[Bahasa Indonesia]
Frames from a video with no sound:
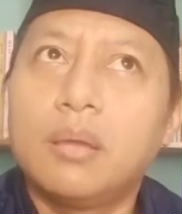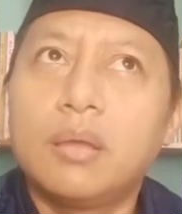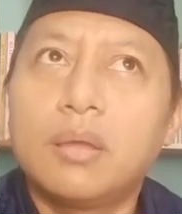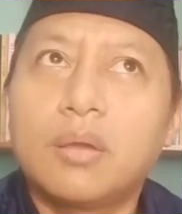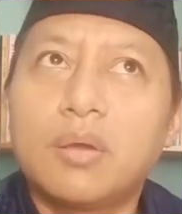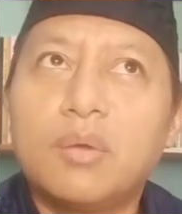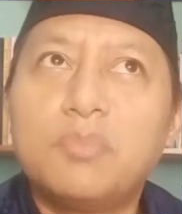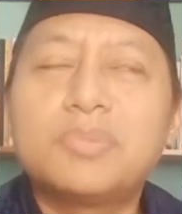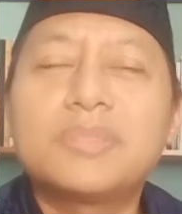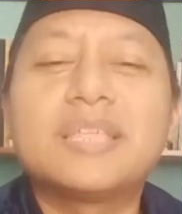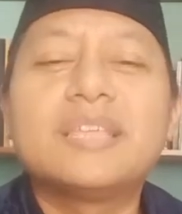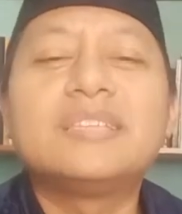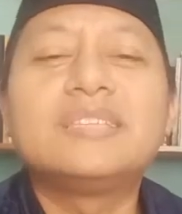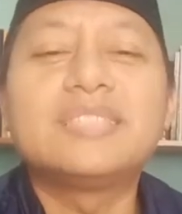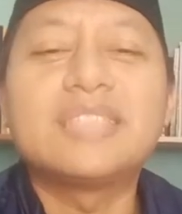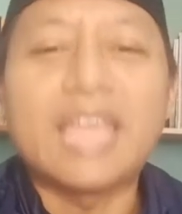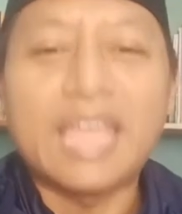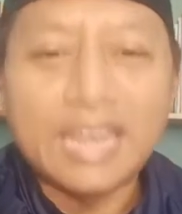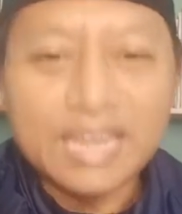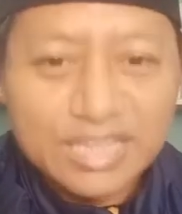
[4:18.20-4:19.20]
Kompetensi
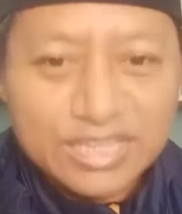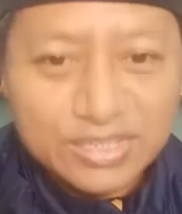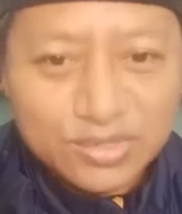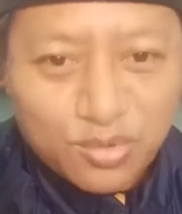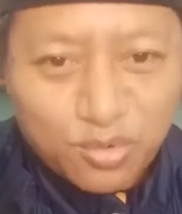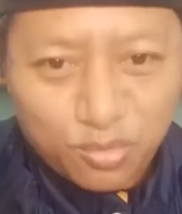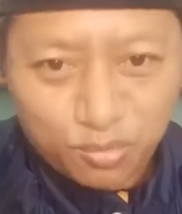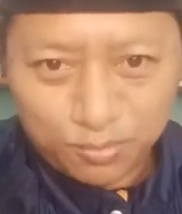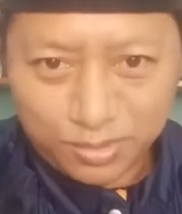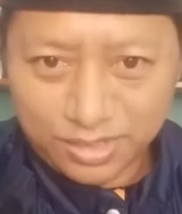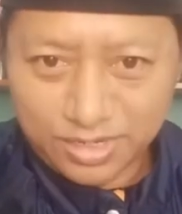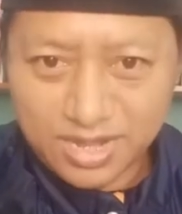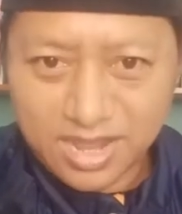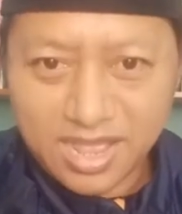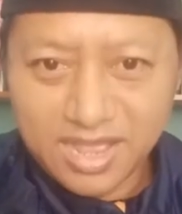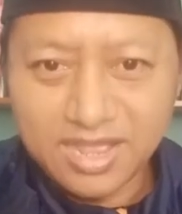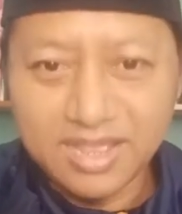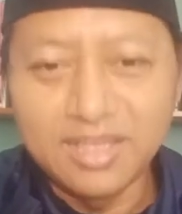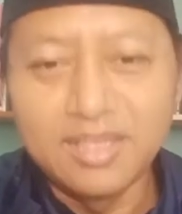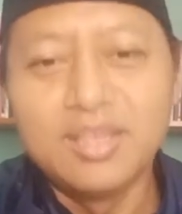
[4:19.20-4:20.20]
teknis kok
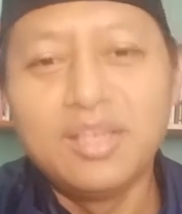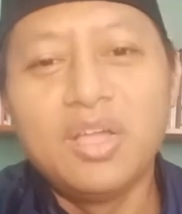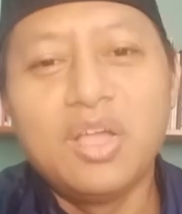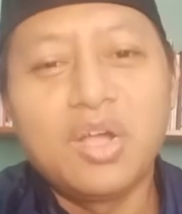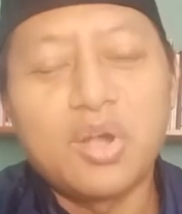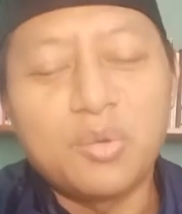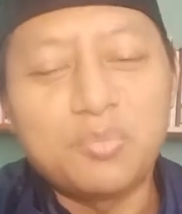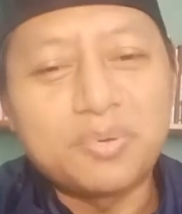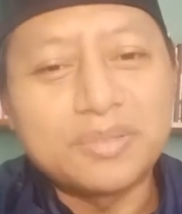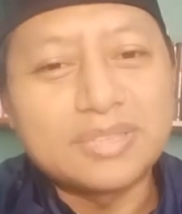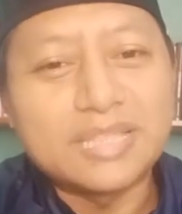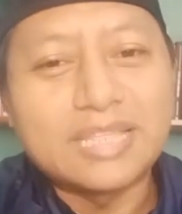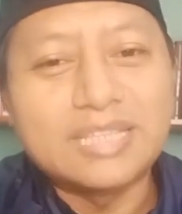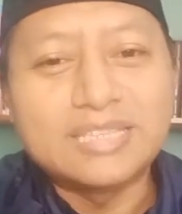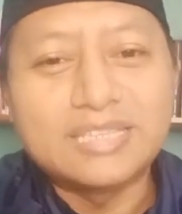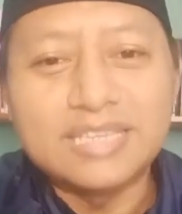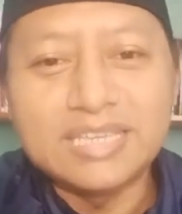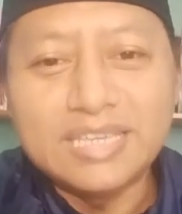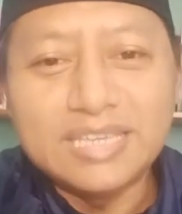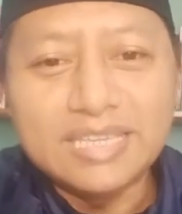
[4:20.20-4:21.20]
bidang.
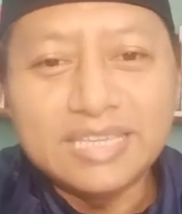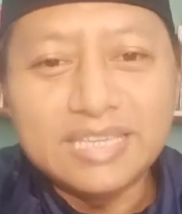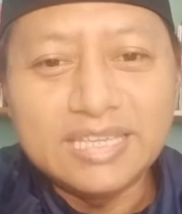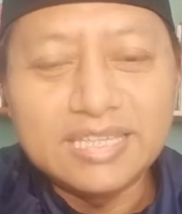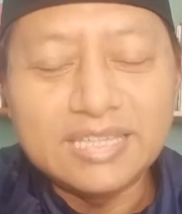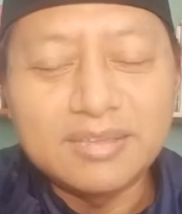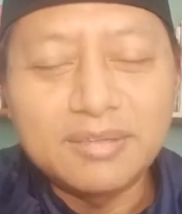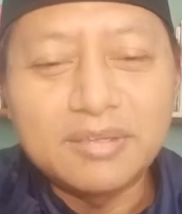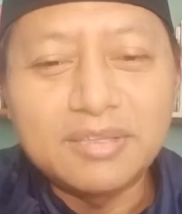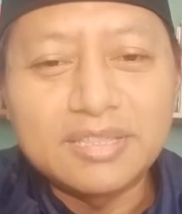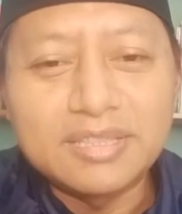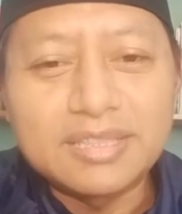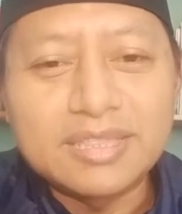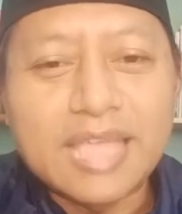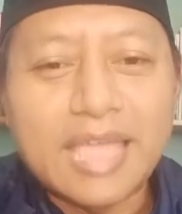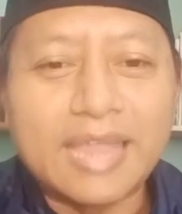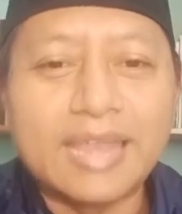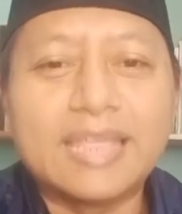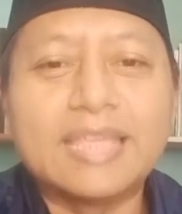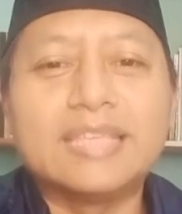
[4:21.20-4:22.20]
Kompetensi
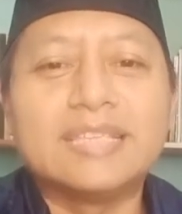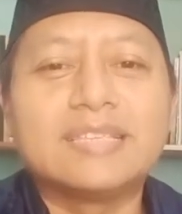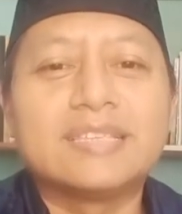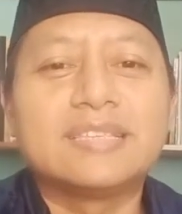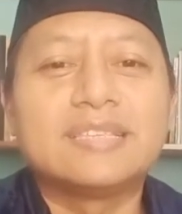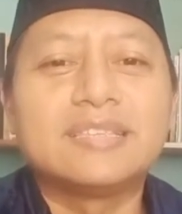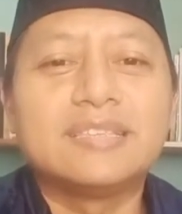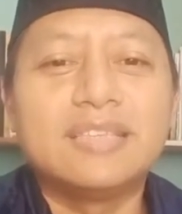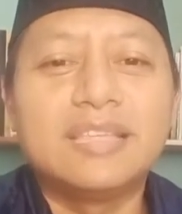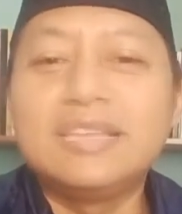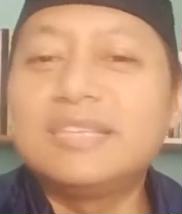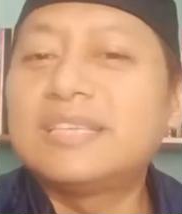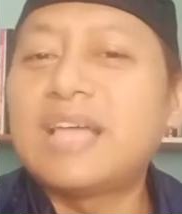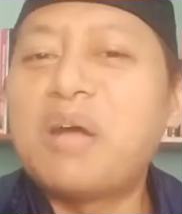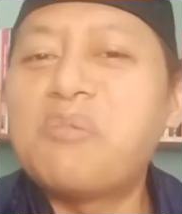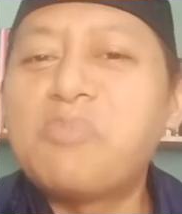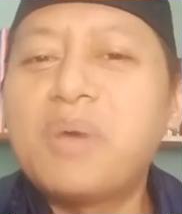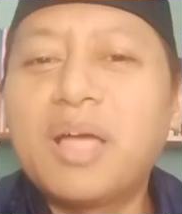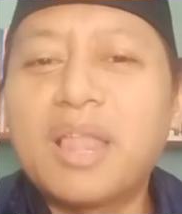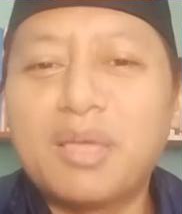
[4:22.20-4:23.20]
teknis jadi
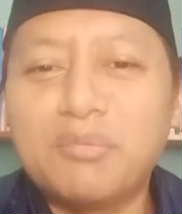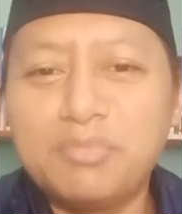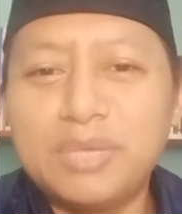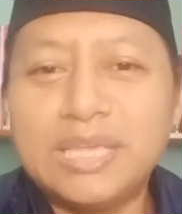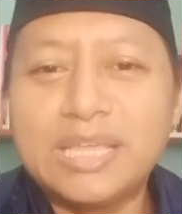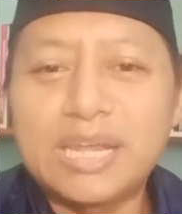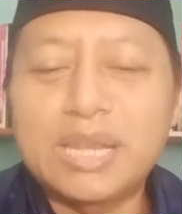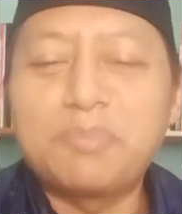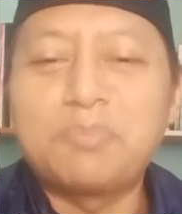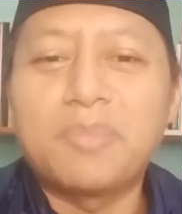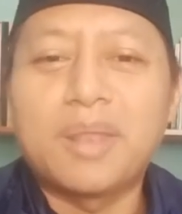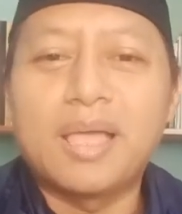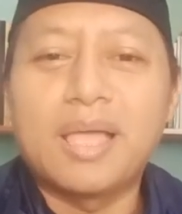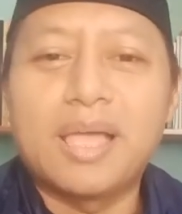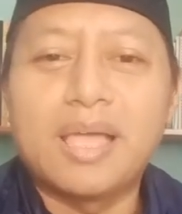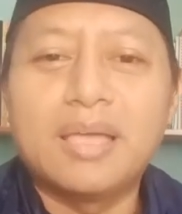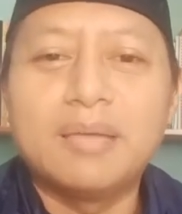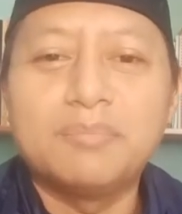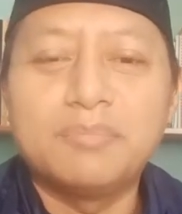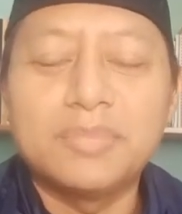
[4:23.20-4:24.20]
sama lah, mirip
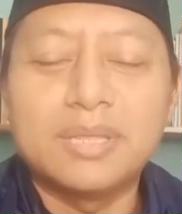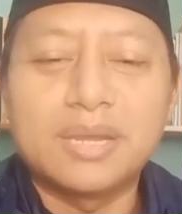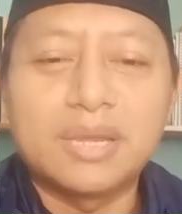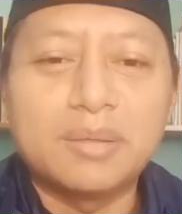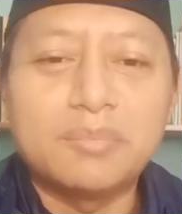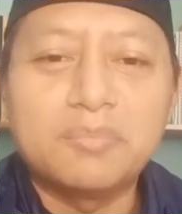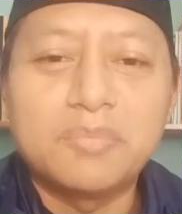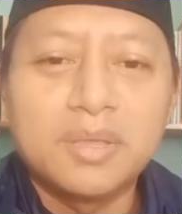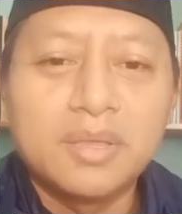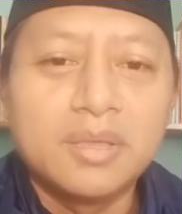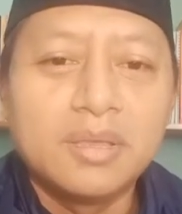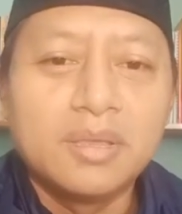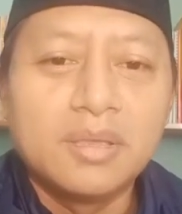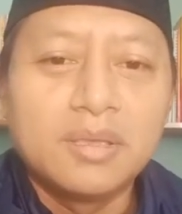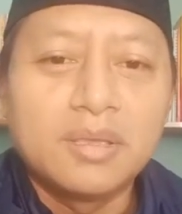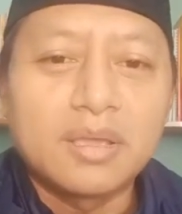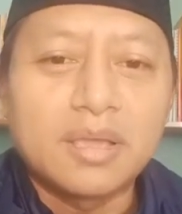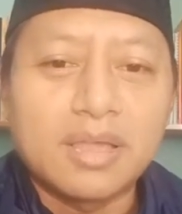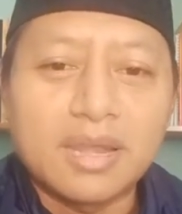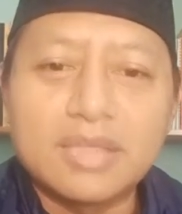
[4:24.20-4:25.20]
lah, mirip.
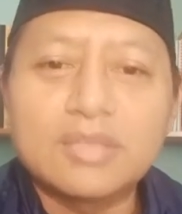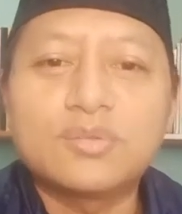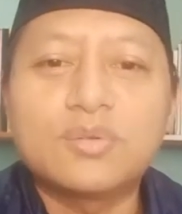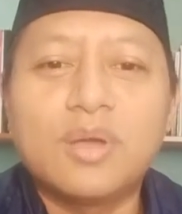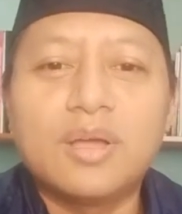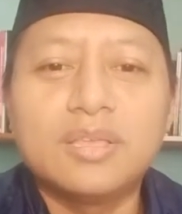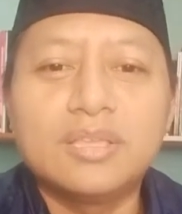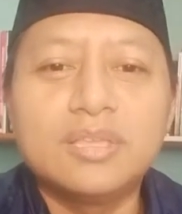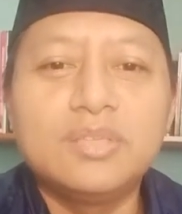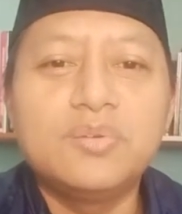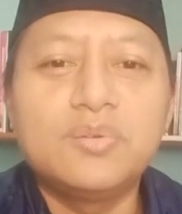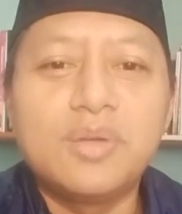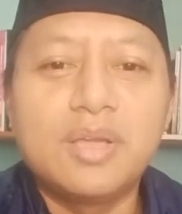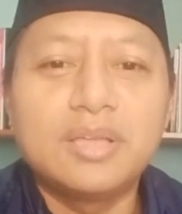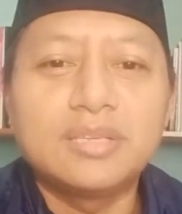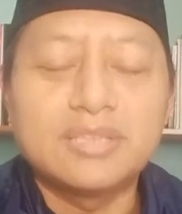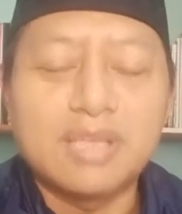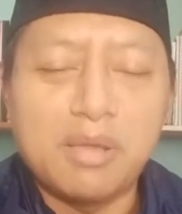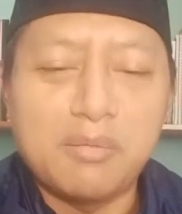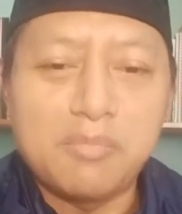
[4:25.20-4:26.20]
Karena soalnya juga
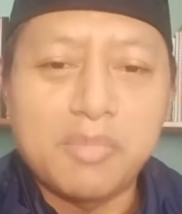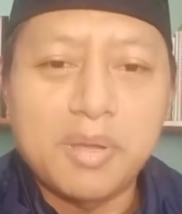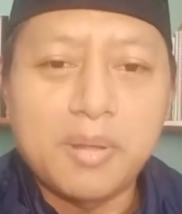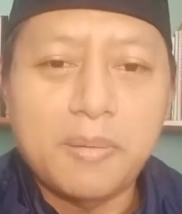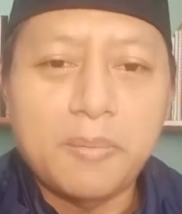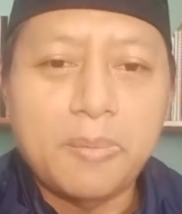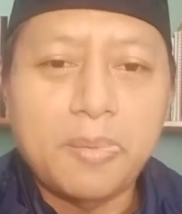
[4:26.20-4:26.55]
sama.